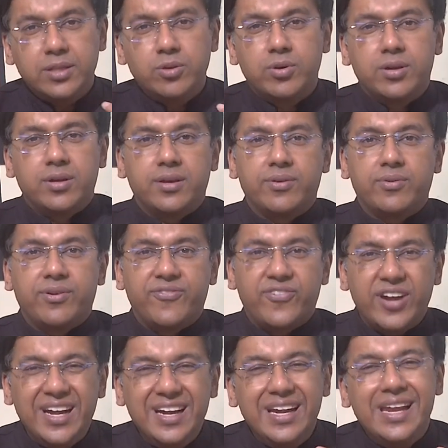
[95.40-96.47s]
மாதிரி ஒரு ஒரு
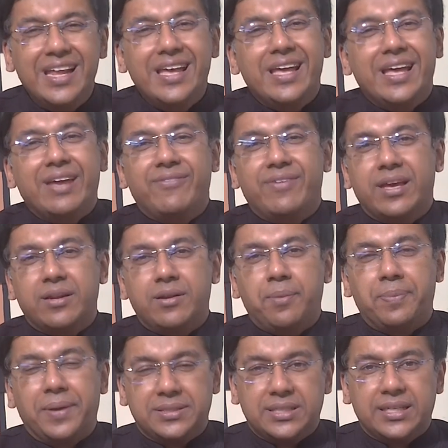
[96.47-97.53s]
ஃப்ரெண்ட்லி வேறா
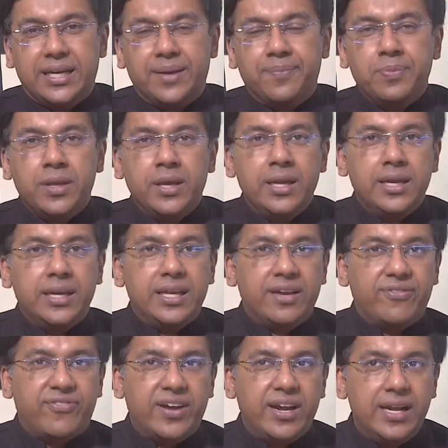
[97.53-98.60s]
பேசுங்க
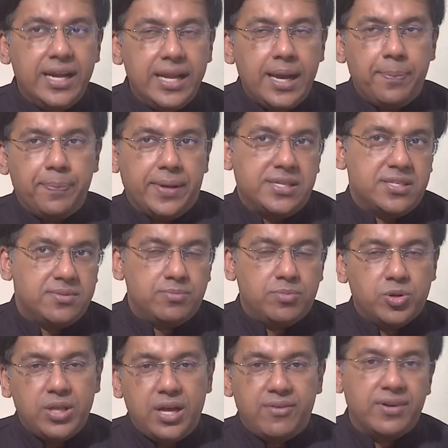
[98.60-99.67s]
நீங்கள் ஃப்ரெண்ட்லியாக
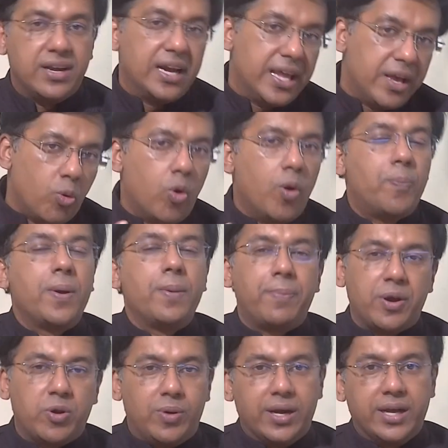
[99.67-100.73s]
பேசும்போது அவங்களே ஓப்பன்
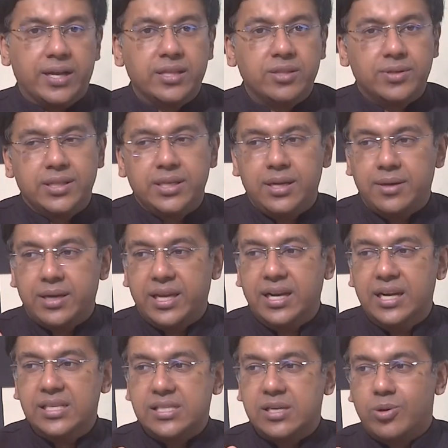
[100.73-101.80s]
பண்ணுவாங்க இது வந்து நாங்கள்
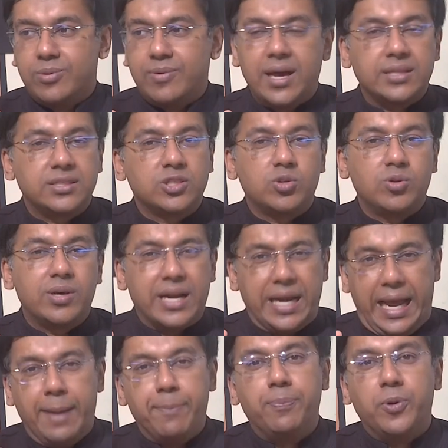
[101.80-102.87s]
இங்கிலீஷில் ஒரு வார்த்தை சொல்லுவோம்
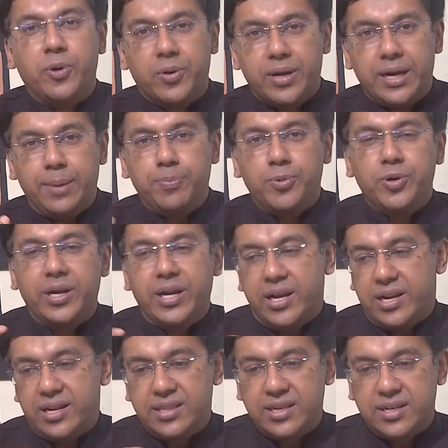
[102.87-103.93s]
ரேப்போ
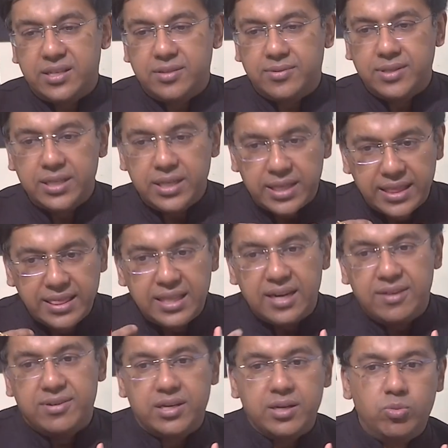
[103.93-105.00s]
ரேப்போன்றதுன்றது வந்து எந்த
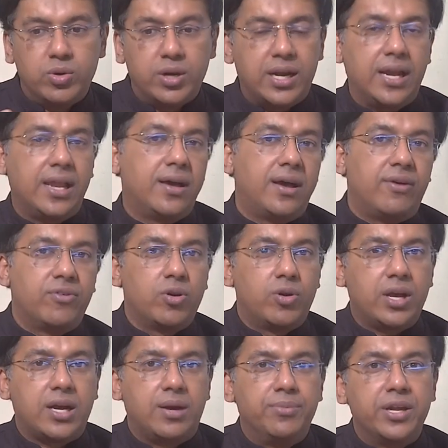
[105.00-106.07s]
அளவுக்கு உங்களால்
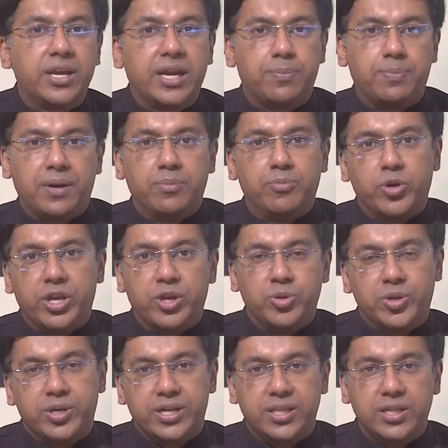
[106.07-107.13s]
அவங்களோட கம்யூனிகேட் பண்ண
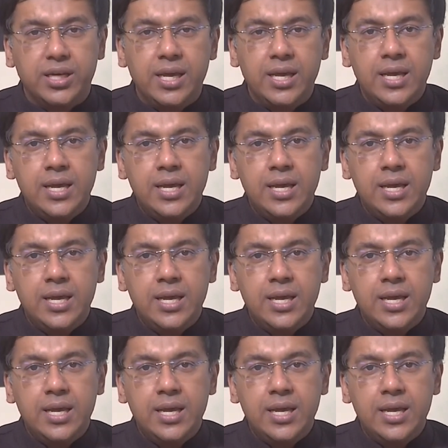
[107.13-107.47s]
முடியுதுன்றது